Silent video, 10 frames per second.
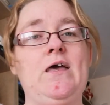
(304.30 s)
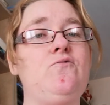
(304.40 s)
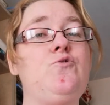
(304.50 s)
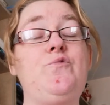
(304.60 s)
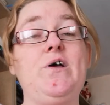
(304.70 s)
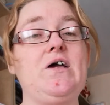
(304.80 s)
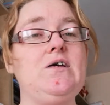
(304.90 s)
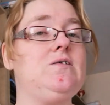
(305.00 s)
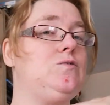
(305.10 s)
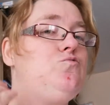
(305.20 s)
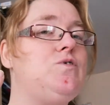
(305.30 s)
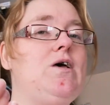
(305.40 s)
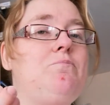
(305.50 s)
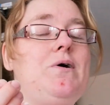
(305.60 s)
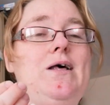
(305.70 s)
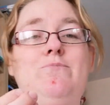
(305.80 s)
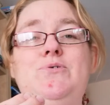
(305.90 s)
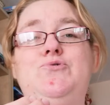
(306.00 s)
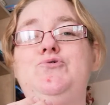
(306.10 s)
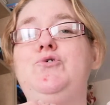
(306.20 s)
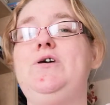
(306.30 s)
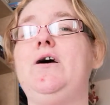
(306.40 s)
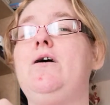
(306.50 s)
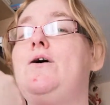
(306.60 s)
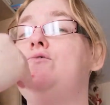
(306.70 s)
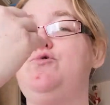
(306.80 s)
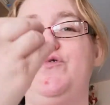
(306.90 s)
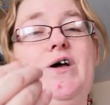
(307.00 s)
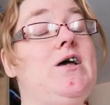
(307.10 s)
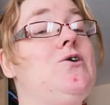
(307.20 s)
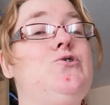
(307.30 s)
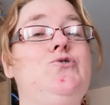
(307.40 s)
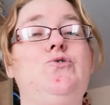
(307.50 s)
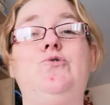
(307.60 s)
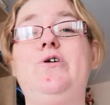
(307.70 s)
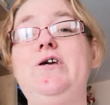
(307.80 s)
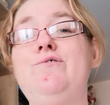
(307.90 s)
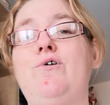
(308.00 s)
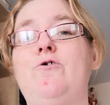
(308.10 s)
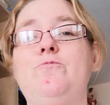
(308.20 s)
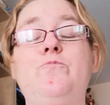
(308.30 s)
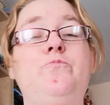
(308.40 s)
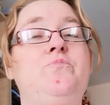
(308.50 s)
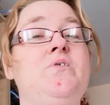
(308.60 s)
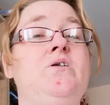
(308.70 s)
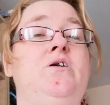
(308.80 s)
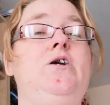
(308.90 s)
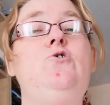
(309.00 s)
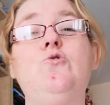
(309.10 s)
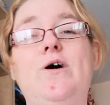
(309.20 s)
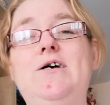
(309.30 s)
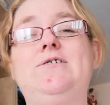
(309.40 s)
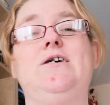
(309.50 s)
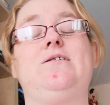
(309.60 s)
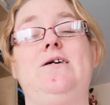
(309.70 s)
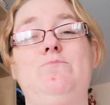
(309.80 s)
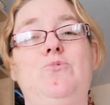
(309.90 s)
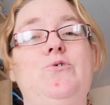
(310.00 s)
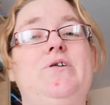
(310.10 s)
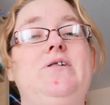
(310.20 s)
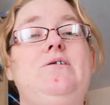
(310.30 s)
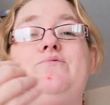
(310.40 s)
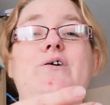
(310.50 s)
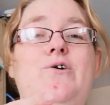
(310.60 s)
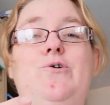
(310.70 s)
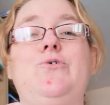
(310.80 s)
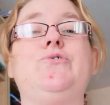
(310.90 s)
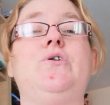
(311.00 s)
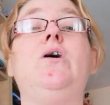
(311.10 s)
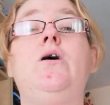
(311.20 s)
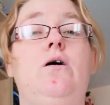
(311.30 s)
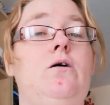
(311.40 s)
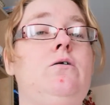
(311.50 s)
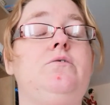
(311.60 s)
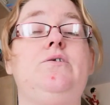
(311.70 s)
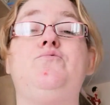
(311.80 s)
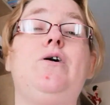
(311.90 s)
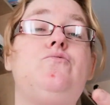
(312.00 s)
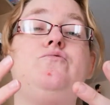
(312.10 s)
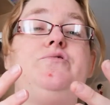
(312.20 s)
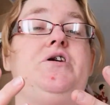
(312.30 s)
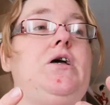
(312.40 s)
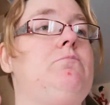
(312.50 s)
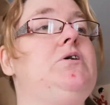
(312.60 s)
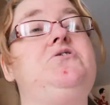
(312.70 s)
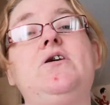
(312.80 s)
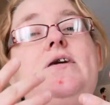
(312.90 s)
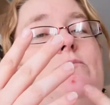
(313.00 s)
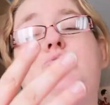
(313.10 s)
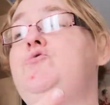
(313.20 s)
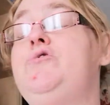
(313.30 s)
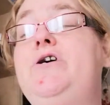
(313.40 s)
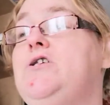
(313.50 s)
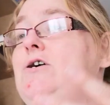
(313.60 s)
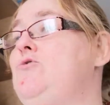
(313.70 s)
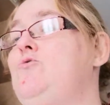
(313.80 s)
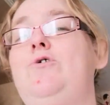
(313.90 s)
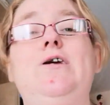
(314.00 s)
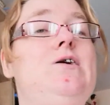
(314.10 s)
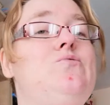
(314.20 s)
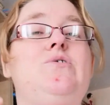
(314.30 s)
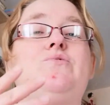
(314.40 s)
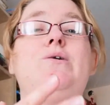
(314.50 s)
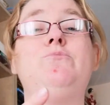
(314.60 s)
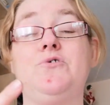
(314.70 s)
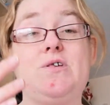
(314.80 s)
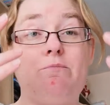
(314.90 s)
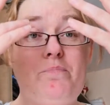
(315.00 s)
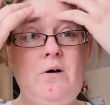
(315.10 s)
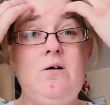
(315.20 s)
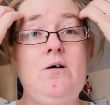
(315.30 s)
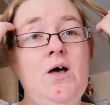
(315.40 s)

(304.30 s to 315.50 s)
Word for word: Et vous verrez, si vous n'avez pas l'habitude de lire, vous verrez que dans le livre, il y aura certainement des différences. Euh, des fois, vous vous direz, bah tiens, il y a plus de détails dans le livre, c'est vraiment sympa.